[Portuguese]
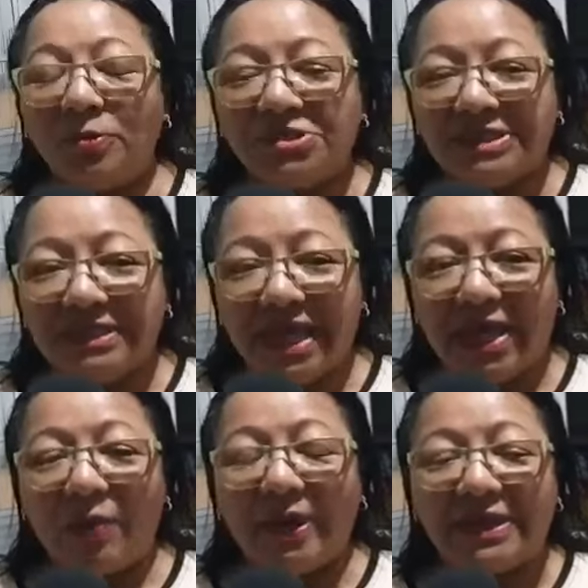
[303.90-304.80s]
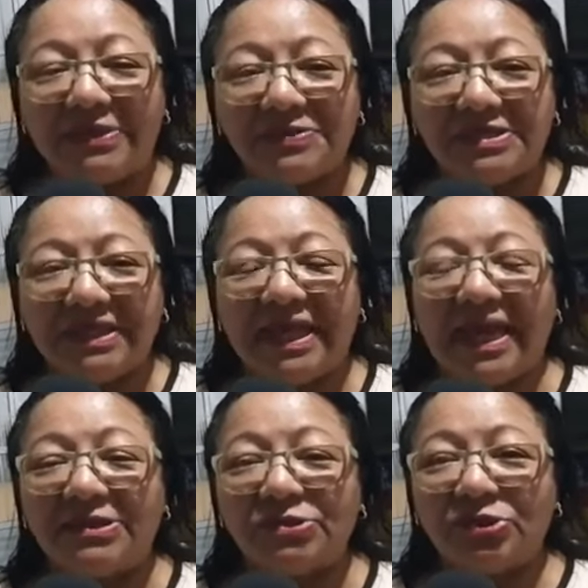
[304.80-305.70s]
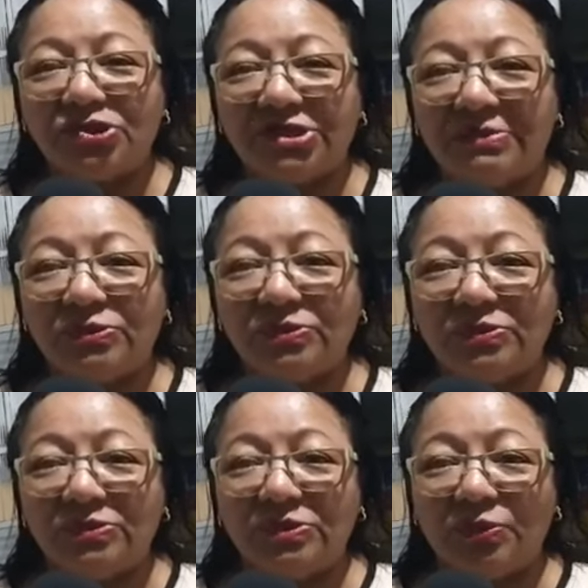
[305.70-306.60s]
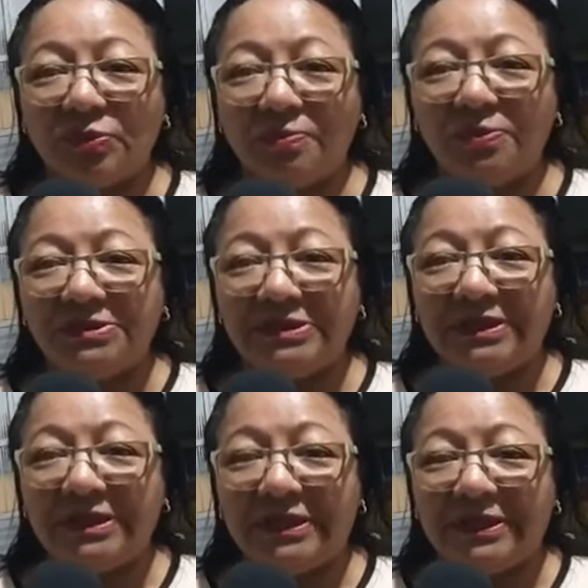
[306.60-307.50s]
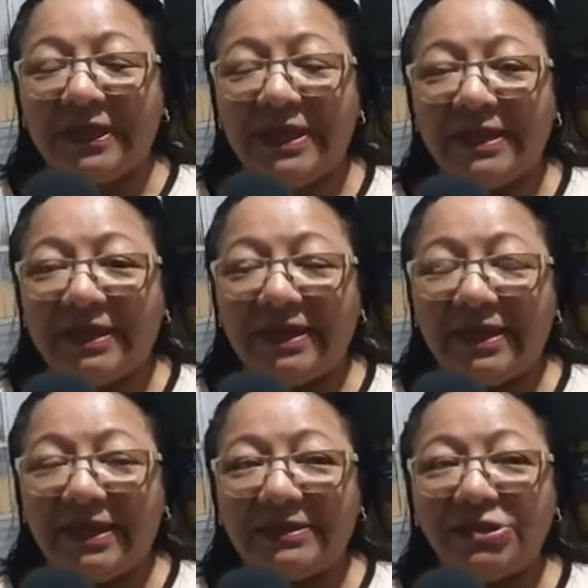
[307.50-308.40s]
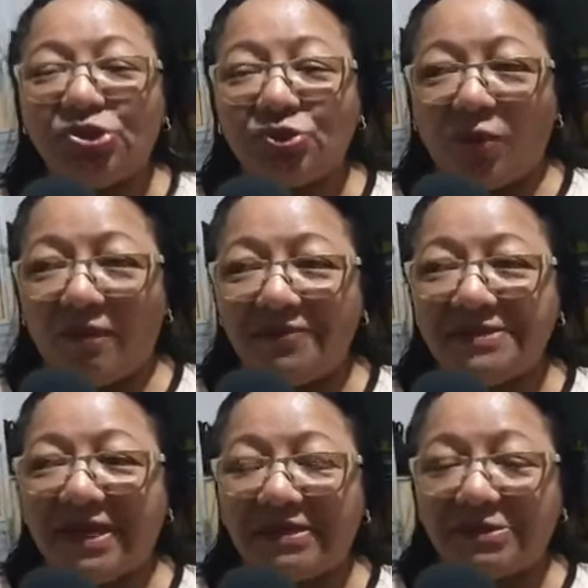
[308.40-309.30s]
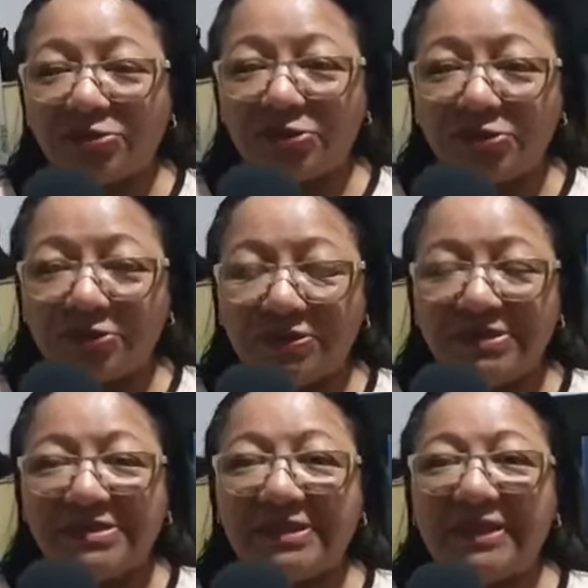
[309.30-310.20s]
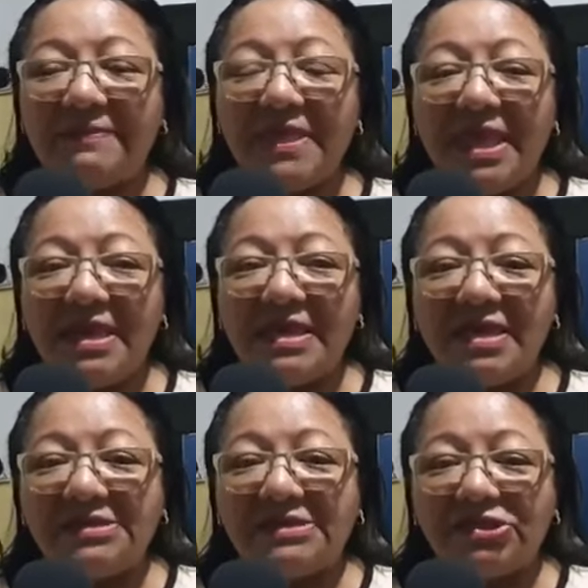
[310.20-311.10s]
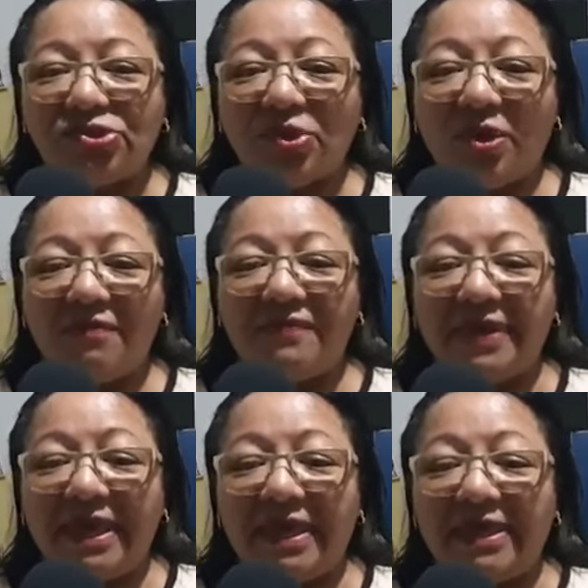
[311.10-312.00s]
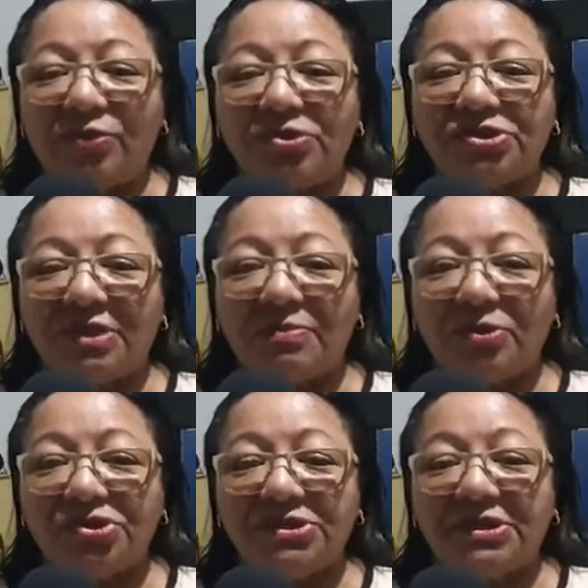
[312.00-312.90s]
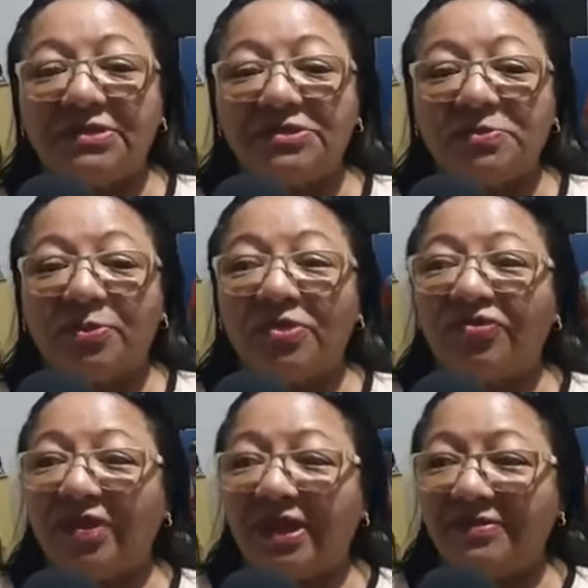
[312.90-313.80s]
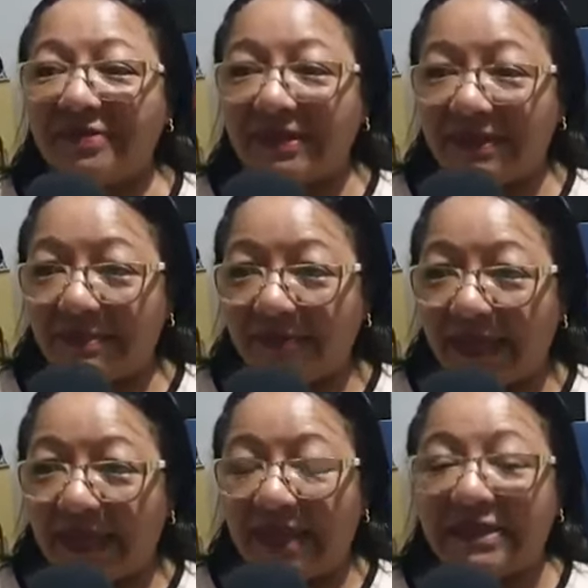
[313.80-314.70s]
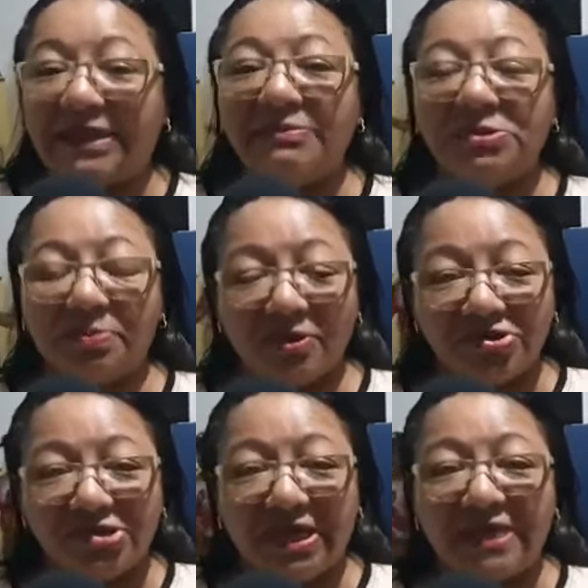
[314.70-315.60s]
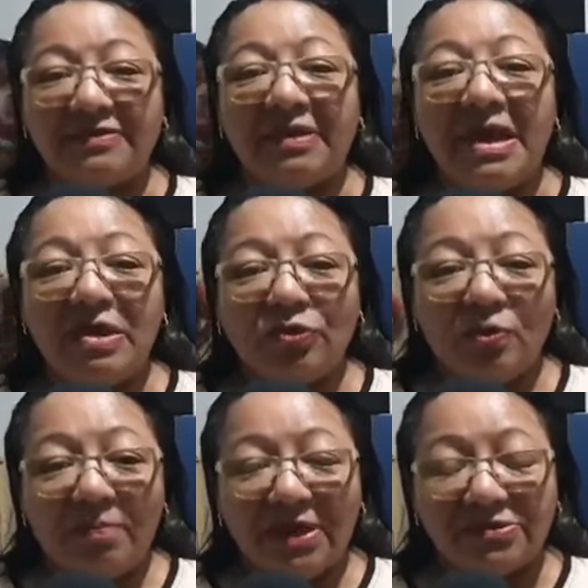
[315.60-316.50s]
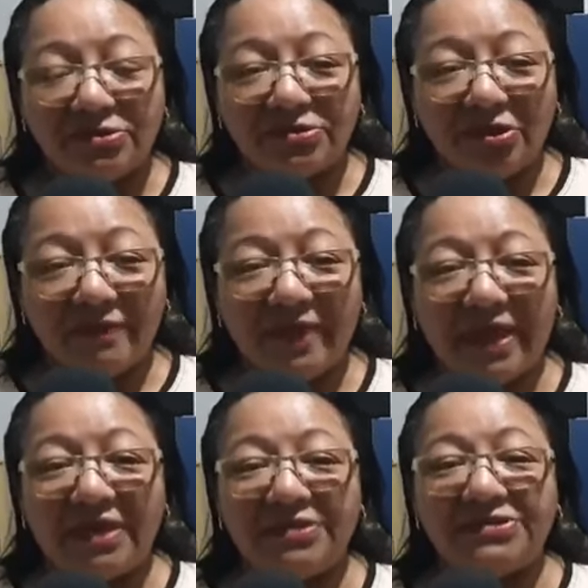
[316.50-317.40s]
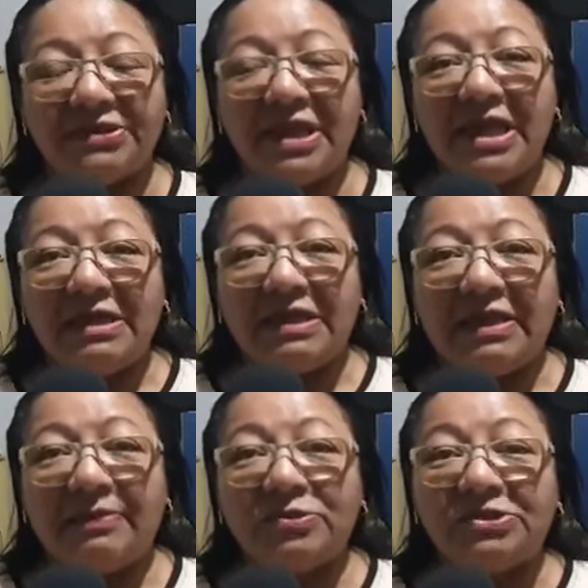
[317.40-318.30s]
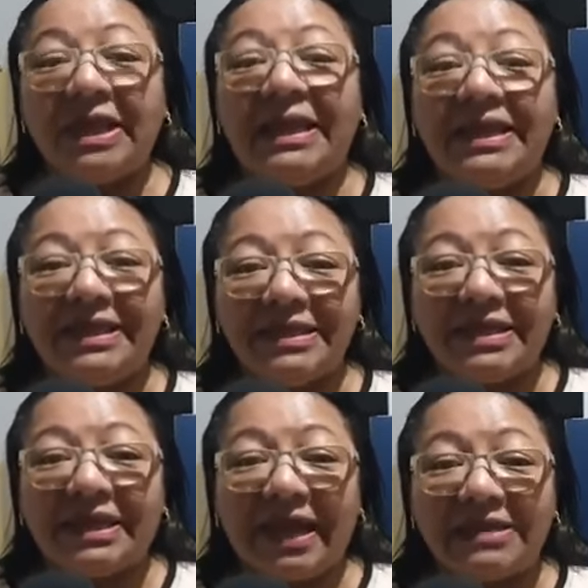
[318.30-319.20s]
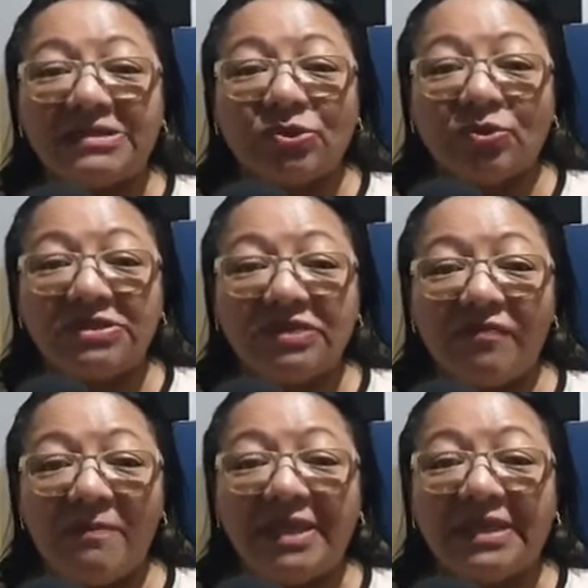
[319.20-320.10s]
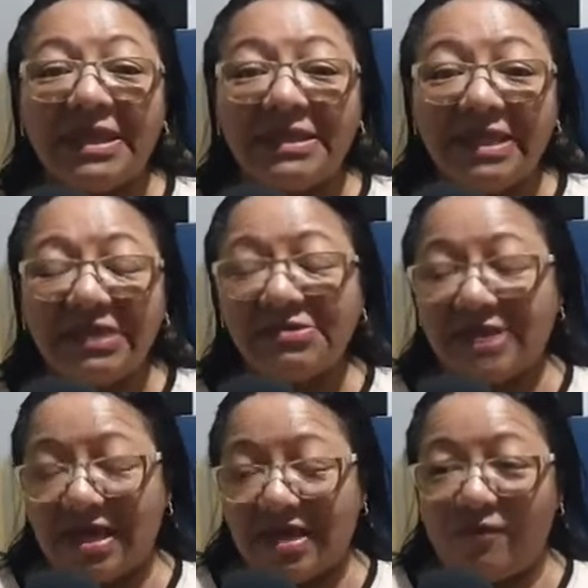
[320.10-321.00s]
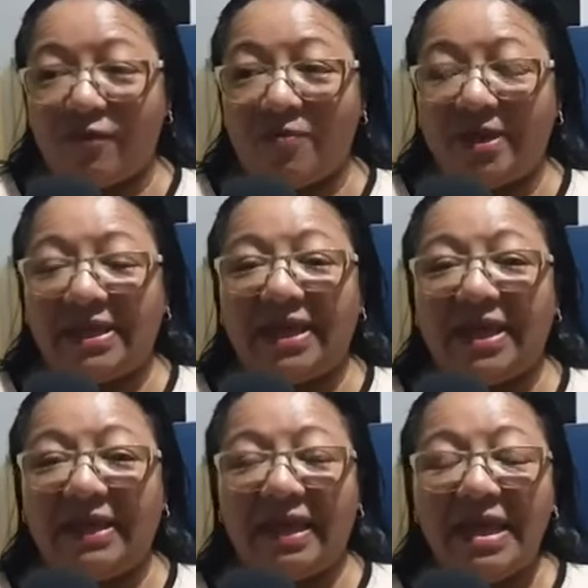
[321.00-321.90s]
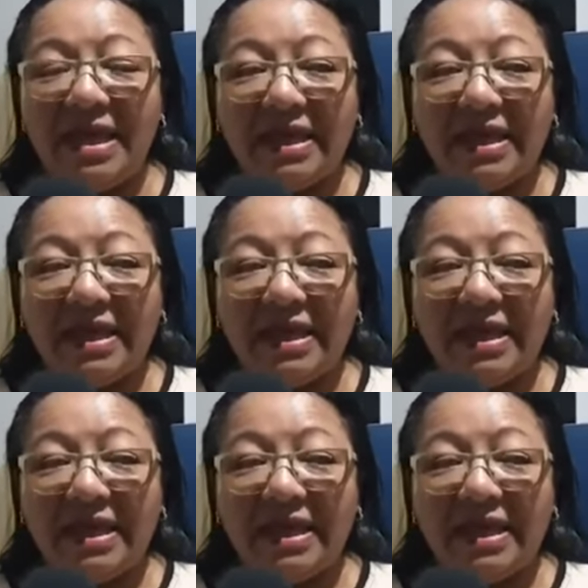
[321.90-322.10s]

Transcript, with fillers: sinal, aqui no sindicato nós temos um, um grupo de, é, de jovens agricultores, né? E esse jovem, é, nós estamos mostrando os projetos que tem para ele. Temos projeto no Banco do Nordeste, temos, tem linha de crédito exclusivamente e dentro da reforma agrária.